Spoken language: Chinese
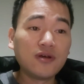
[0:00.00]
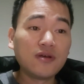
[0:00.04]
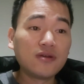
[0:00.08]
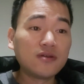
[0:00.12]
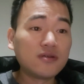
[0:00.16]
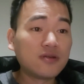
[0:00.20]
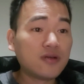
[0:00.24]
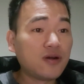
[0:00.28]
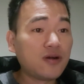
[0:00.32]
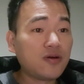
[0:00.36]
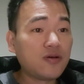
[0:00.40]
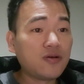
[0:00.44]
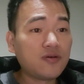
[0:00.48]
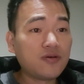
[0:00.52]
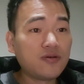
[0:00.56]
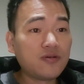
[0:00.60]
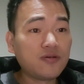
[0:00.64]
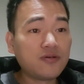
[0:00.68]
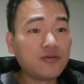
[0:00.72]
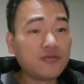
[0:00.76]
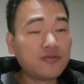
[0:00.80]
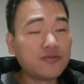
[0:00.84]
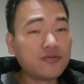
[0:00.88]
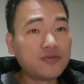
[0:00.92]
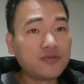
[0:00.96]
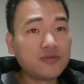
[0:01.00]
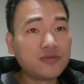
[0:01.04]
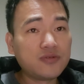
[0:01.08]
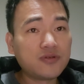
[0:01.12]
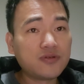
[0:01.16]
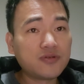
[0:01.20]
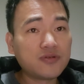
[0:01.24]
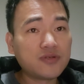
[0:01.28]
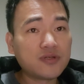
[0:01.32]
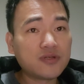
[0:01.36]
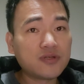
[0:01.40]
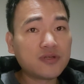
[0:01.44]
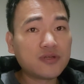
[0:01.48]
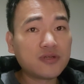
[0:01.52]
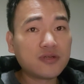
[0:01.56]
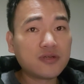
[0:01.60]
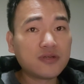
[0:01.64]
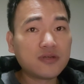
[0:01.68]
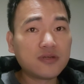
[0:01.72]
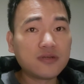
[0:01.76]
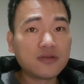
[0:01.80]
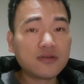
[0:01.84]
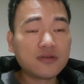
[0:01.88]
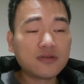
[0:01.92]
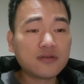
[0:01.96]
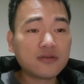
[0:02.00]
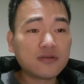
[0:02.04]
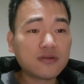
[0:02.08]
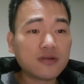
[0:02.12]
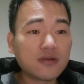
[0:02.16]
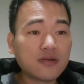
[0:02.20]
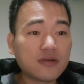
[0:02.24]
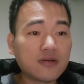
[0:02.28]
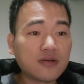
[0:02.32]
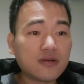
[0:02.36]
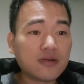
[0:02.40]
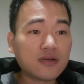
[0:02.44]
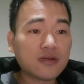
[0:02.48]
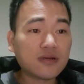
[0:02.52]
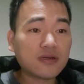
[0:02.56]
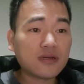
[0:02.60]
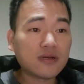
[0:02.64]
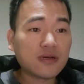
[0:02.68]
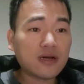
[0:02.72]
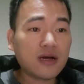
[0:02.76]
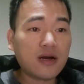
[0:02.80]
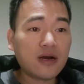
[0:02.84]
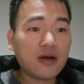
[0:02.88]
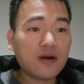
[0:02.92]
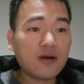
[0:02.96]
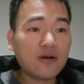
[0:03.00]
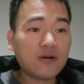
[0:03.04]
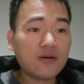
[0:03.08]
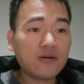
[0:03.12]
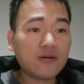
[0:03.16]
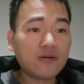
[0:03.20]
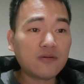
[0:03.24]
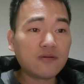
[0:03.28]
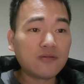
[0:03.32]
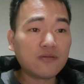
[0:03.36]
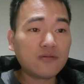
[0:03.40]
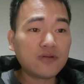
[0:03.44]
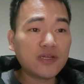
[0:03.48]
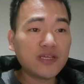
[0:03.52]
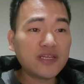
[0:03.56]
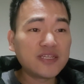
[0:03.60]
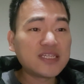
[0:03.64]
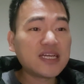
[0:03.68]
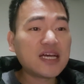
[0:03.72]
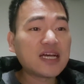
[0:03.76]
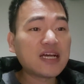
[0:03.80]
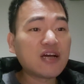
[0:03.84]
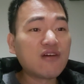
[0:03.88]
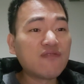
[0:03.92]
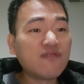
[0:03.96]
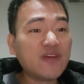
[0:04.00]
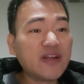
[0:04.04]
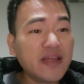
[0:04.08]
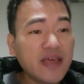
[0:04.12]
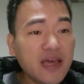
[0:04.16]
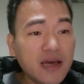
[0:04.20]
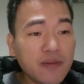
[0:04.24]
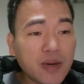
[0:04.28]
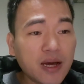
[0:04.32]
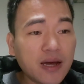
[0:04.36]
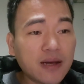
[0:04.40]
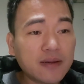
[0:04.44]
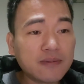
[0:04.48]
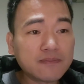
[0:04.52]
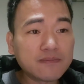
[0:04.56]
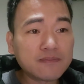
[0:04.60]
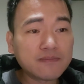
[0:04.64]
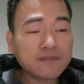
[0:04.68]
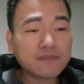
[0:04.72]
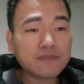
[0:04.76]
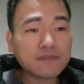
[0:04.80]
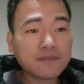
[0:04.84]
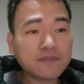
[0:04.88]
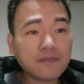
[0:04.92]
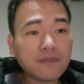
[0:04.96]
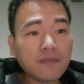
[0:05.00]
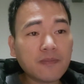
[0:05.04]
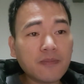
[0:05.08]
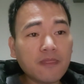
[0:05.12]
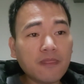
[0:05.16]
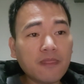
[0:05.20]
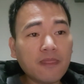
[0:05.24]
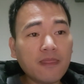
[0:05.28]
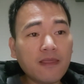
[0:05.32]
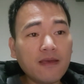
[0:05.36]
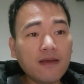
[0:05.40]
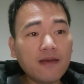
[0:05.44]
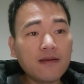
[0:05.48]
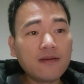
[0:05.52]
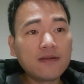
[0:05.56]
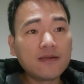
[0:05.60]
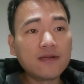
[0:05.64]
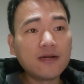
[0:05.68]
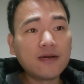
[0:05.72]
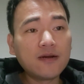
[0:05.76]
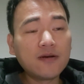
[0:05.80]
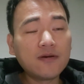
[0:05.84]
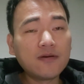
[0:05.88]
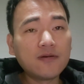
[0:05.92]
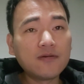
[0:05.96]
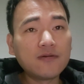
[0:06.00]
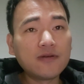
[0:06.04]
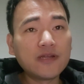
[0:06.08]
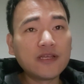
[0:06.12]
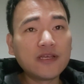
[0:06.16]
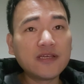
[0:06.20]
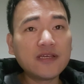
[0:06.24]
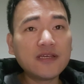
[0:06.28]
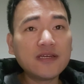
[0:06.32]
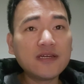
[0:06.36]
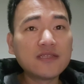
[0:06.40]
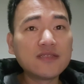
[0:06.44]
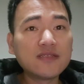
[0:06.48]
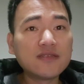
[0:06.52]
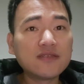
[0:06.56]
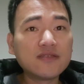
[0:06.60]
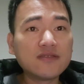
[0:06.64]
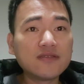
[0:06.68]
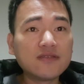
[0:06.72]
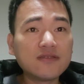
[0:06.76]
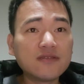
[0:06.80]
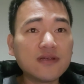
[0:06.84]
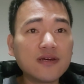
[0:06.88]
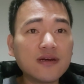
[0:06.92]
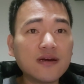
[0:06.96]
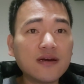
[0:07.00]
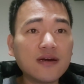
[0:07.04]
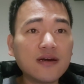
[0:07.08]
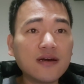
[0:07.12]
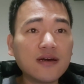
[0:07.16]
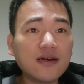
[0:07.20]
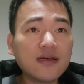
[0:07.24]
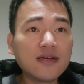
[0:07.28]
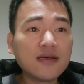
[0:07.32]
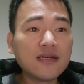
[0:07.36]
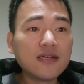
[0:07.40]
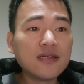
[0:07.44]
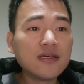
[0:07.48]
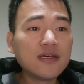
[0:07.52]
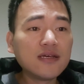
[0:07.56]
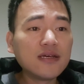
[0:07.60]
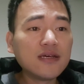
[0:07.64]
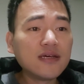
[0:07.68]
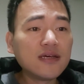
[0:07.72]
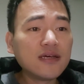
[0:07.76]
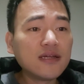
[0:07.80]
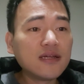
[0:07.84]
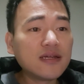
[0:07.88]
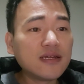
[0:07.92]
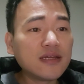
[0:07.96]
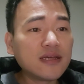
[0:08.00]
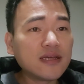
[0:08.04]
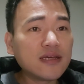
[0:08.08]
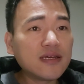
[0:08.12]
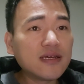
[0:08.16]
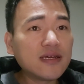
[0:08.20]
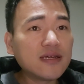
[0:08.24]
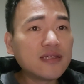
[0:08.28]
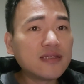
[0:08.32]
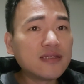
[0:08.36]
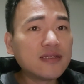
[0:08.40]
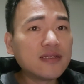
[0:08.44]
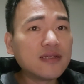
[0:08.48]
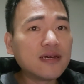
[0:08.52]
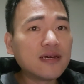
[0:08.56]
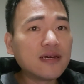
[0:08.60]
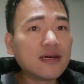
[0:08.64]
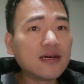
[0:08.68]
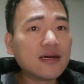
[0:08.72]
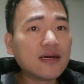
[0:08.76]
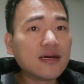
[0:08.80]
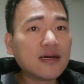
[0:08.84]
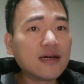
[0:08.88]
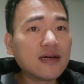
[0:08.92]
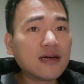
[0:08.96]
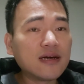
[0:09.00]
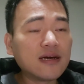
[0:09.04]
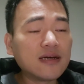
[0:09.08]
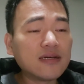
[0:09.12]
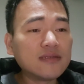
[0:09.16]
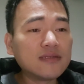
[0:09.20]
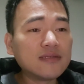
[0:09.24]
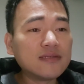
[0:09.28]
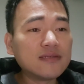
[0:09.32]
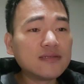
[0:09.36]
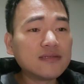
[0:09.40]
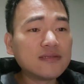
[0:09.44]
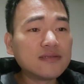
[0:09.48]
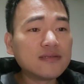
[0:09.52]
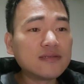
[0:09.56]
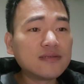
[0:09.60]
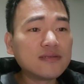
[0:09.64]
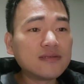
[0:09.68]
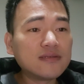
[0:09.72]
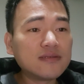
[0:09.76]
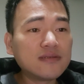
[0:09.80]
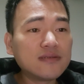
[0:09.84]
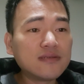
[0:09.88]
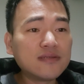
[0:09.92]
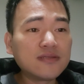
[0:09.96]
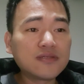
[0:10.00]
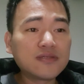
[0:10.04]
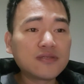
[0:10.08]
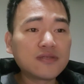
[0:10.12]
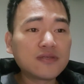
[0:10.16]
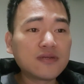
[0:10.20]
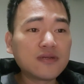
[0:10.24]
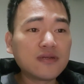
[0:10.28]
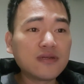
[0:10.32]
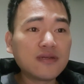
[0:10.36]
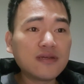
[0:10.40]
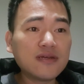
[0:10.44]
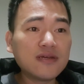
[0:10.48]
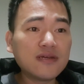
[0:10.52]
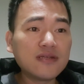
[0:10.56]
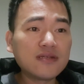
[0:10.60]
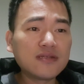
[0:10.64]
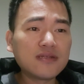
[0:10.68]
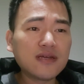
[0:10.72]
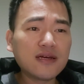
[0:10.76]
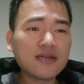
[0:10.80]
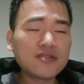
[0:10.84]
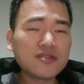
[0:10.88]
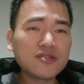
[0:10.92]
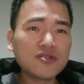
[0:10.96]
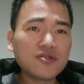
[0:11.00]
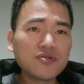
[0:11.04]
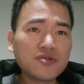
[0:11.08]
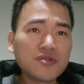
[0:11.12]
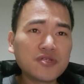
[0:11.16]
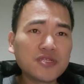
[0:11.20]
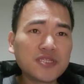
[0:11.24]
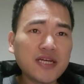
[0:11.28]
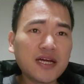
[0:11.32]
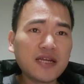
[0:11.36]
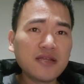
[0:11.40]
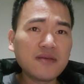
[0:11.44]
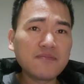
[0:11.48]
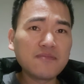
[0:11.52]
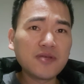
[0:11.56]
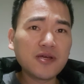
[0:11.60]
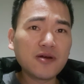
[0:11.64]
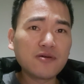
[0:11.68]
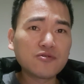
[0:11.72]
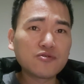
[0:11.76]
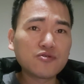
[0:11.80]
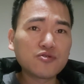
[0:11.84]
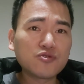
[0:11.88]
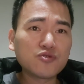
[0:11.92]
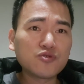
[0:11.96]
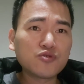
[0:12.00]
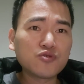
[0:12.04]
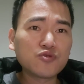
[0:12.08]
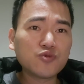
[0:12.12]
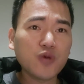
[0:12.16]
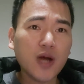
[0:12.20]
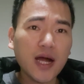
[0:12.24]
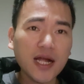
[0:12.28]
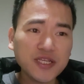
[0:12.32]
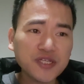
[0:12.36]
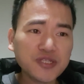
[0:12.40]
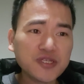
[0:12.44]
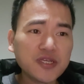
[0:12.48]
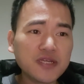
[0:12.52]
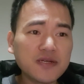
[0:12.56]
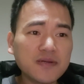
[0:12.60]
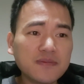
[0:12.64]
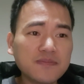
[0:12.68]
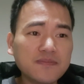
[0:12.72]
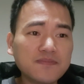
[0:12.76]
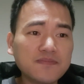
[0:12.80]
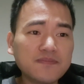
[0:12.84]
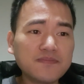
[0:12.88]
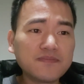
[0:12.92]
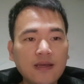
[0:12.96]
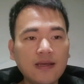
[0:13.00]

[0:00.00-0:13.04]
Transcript: 然后就是搞内战、搞分裂嘛。然后林肯的，林肯的意思，林肯当时就是下令要抓这些人。